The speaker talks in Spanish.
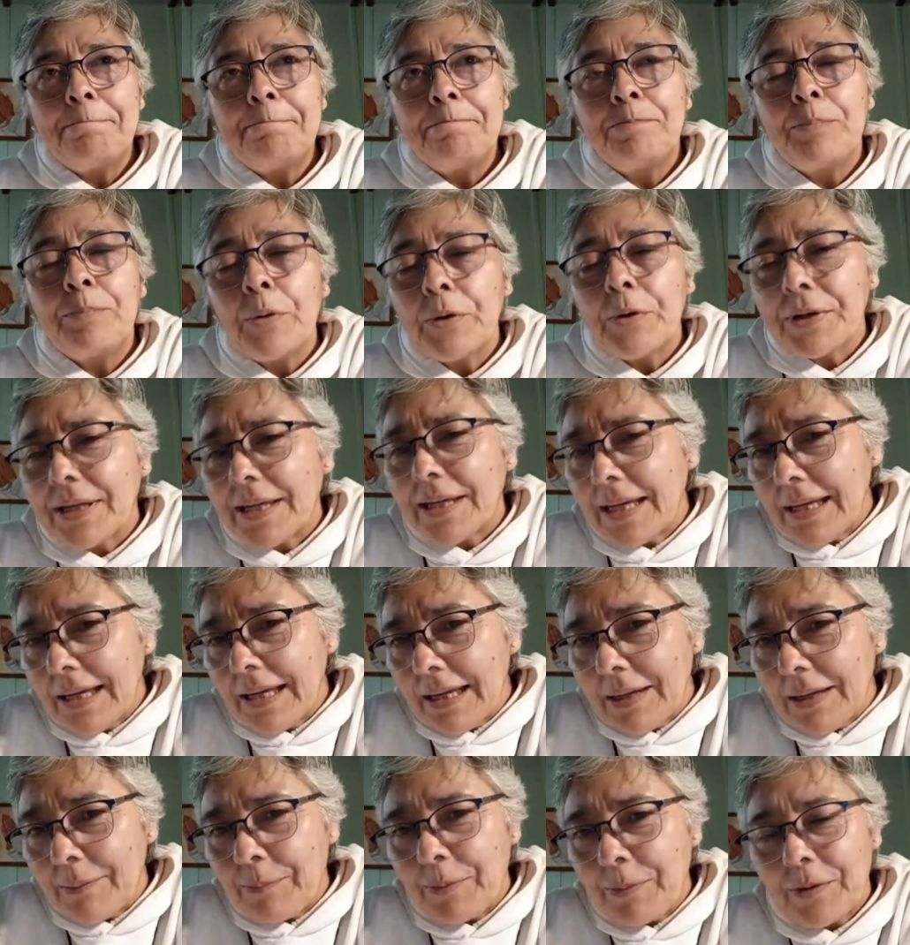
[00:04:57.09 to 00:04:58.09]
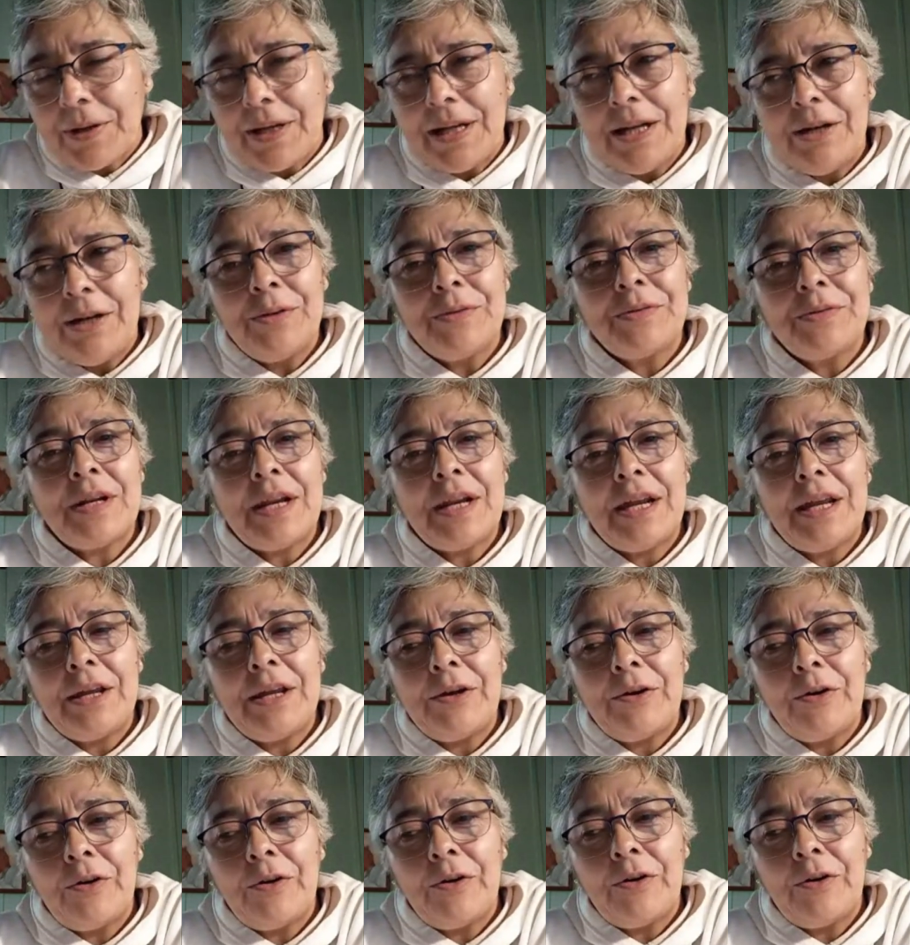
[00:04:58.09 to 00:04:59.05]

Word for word: ¿Por qué, ¿Por qué, lo traigo?